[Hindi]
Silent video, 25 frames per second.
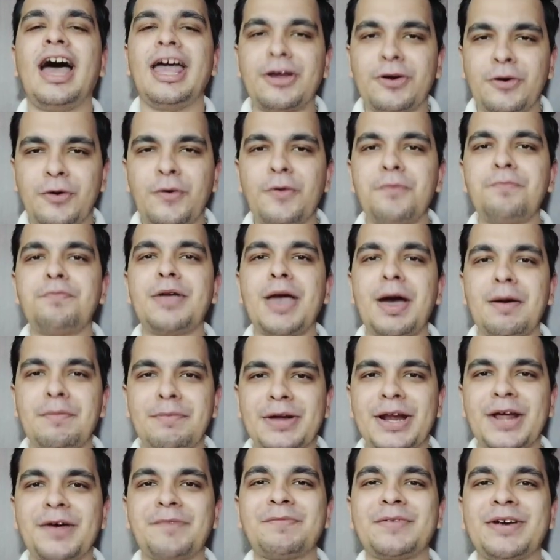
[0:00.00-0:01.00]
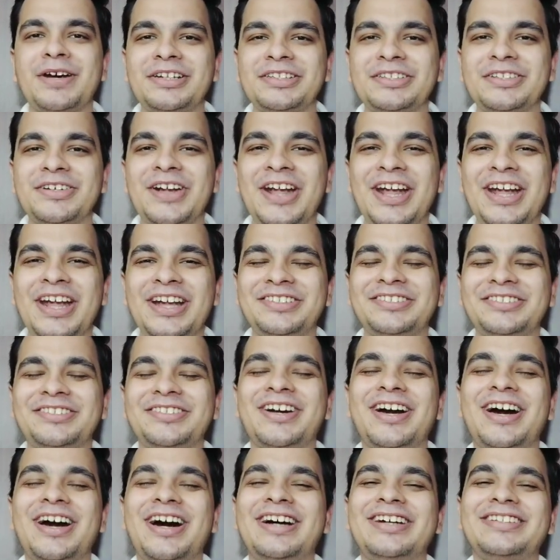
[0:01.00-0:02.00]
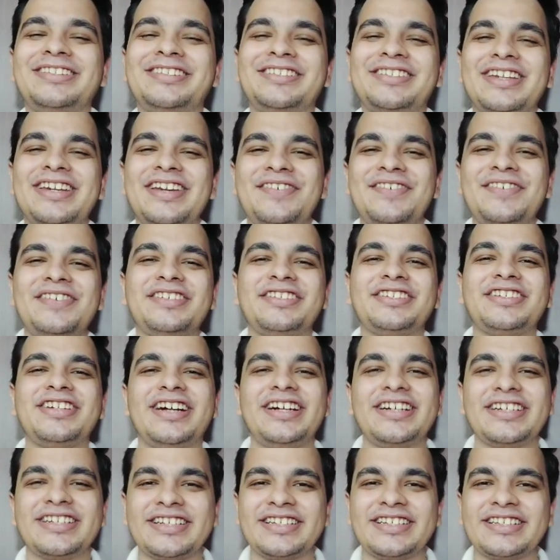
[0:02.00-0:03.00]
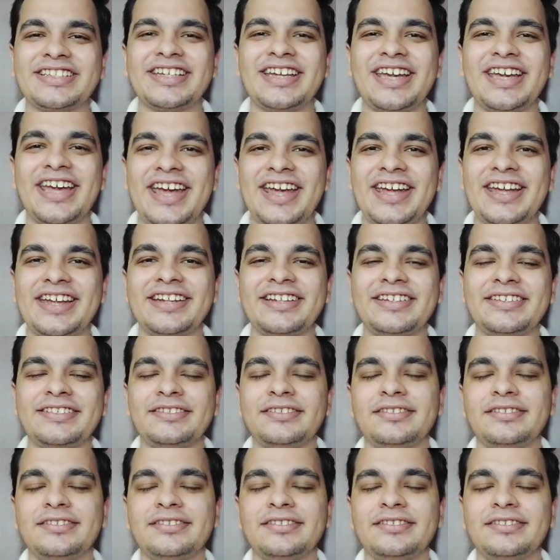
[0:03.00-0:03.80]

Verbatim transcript: आई होप यहाँ पर आप कर दोगे सो गाइस चलिए वीडियो स्टार्ट करते हैं